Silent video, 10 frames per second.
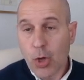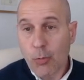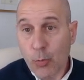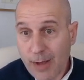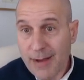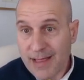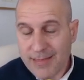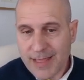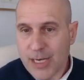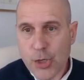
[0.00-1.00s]
Un
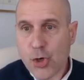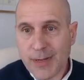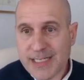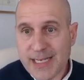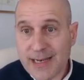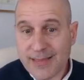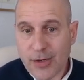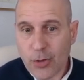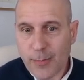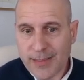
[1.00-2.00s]
avance, no va a ser el
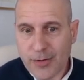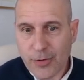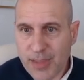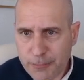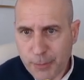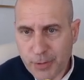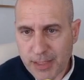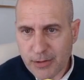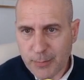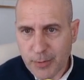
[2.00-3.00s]

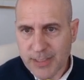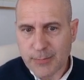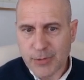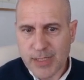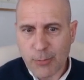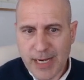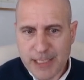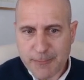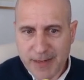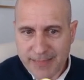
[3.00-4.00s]
0,010%, porque estamos aún a la
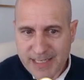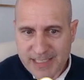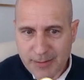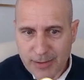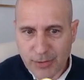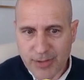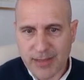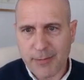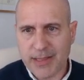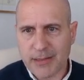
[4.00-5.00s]
espera de este valor de
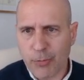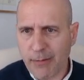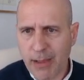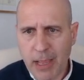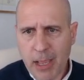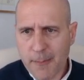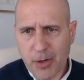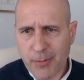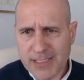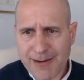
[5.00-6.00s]
día 29,
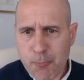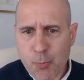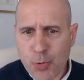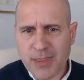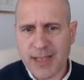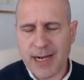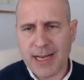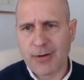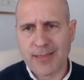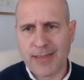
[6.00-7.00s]
pero va a ser muy
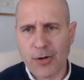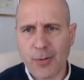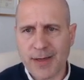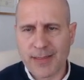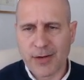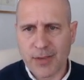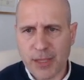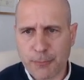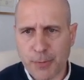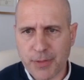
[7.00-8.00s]
cercano al
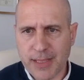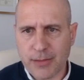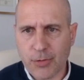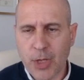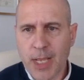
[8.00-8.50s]
0,010%.